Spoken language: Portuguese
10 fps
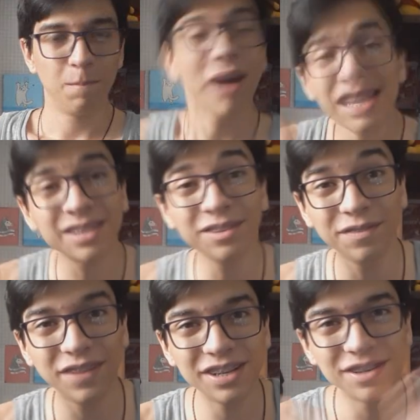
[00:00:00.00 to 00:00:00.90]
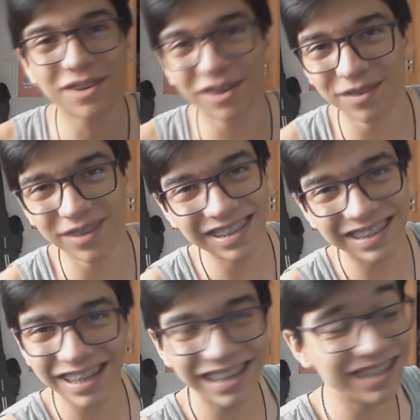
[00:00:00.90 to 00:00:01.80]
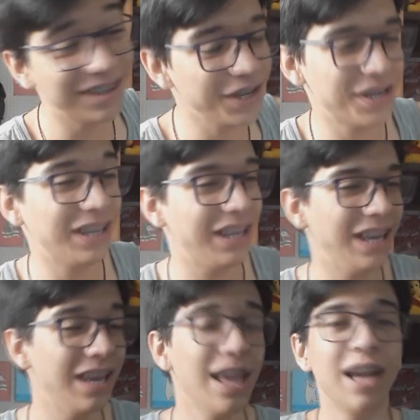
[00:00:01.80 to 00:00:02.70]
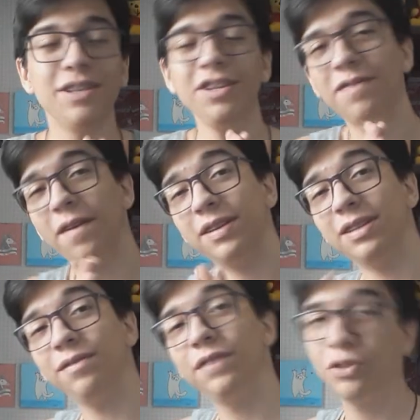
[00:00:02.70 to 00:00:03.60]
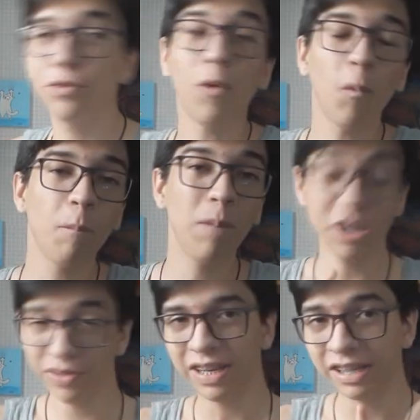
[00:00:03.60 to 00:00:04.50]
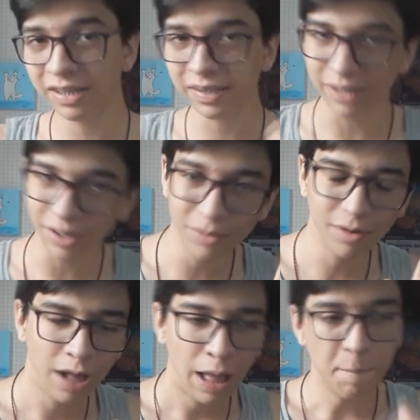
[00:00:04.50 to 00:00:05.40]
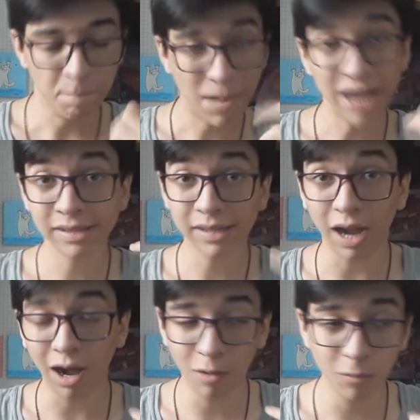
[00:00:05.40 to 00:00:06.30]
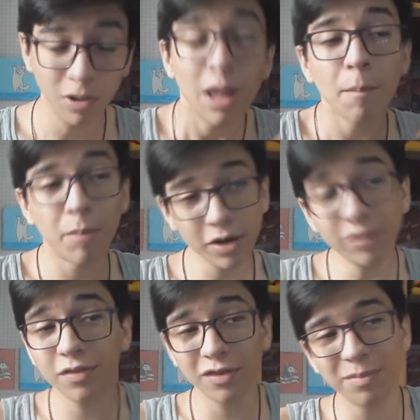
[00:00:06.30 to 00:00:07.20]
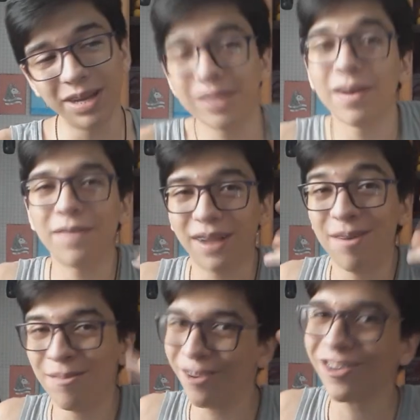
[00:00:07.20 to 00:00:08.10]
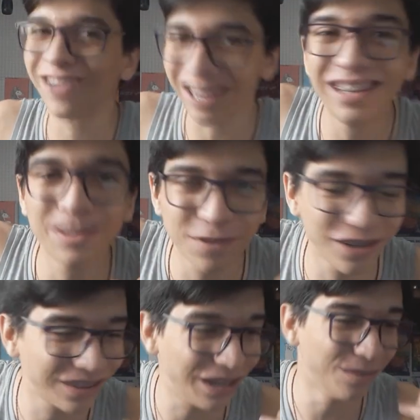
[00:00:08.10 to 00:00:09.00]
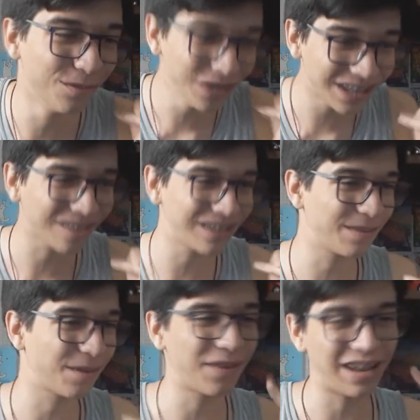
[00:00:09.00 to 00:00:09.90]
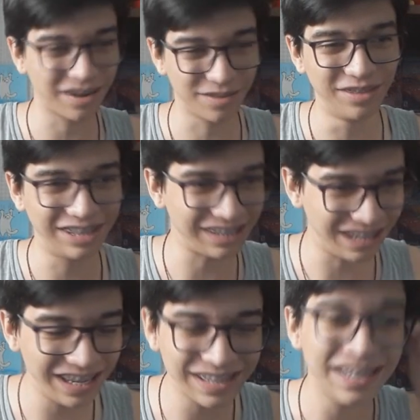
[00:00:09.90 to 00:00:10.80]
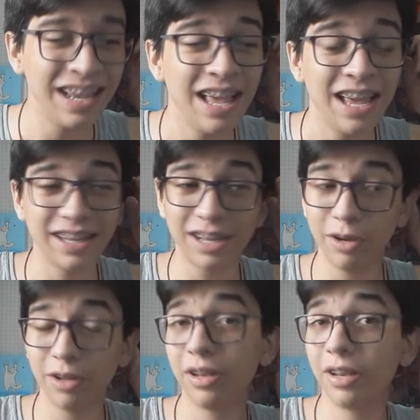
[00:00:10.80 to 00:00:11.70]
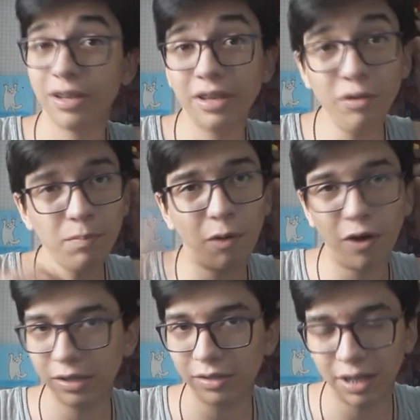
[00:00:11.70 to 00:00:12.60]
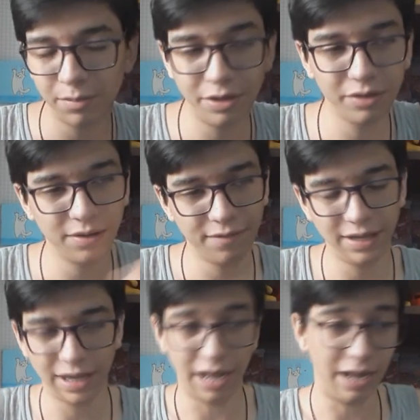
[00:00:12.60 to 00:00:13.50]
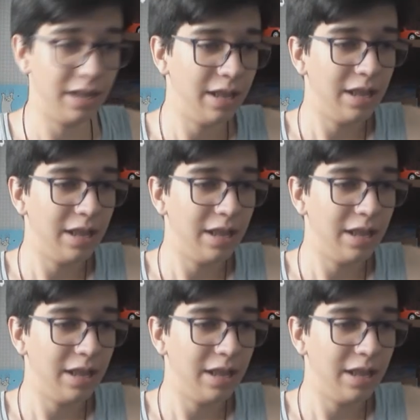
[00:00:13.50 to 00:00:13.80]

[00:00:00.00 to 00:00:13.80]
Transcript: Mais um vídeo com vocês e hoje aqui a gente vai fazer um vídeo com menos edição, mais calmo, provavelmente vai ficar um pouco grande porque eu tenho muita coisa para falar com vocês, então eu, não importa o tamanho que ficar.